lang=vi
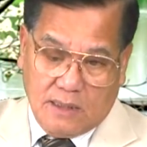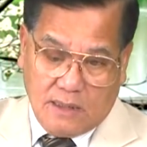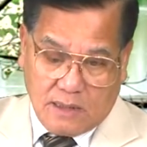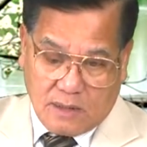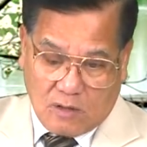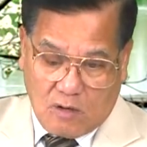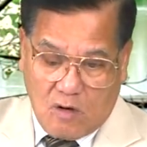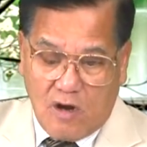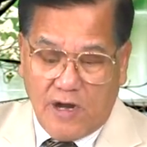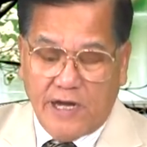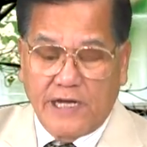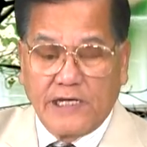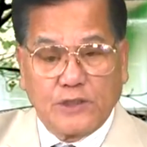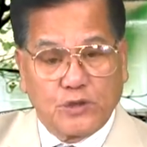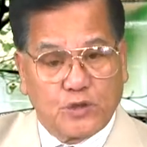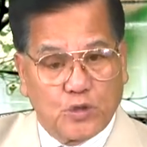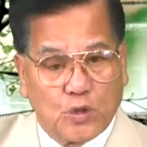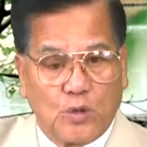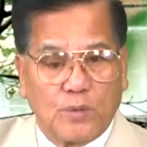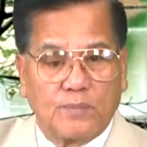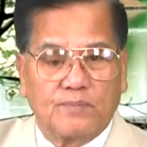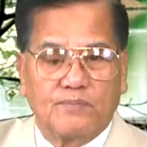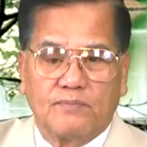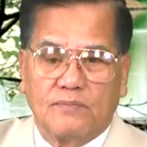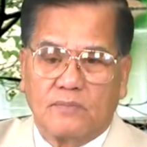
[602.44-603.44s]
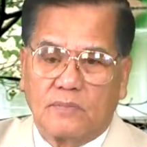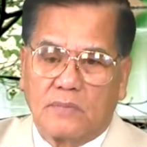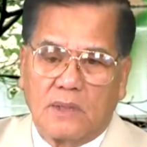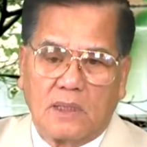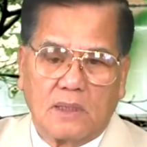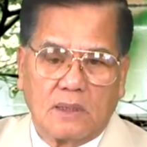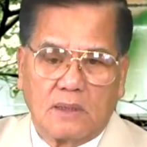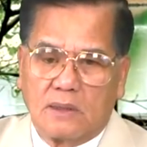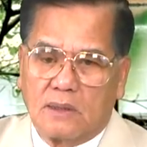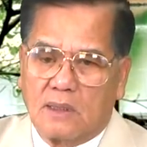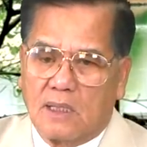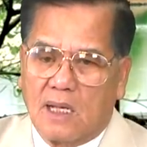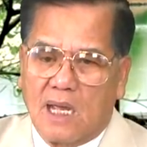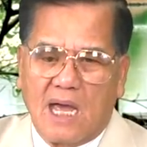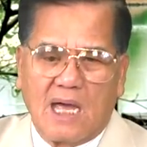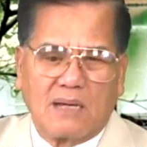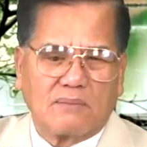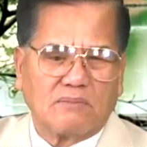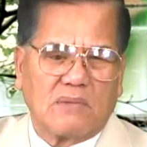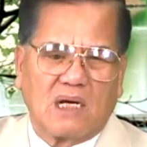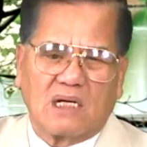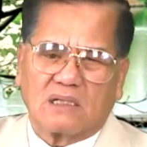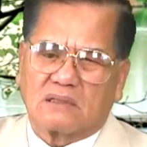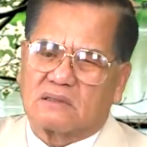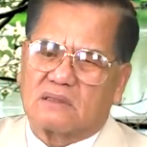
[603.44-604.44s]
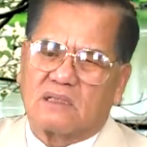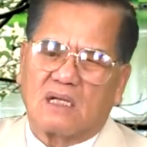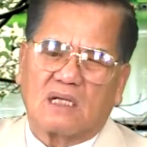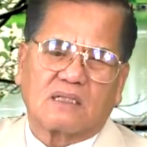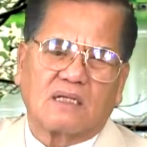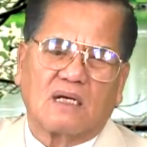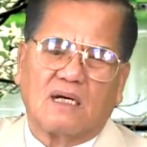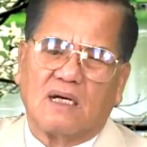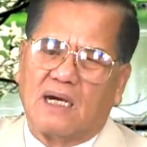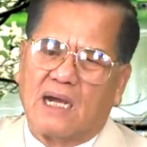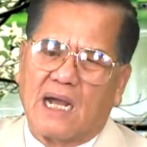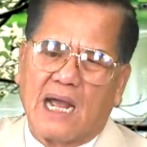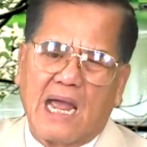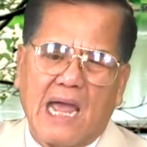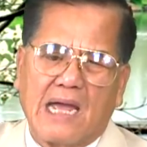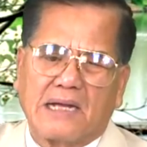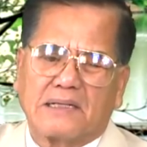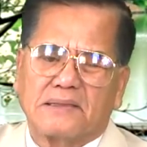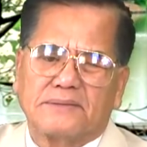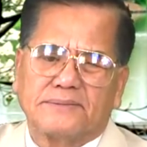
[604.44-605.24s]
có hình chụp ăn mặc rất hở hang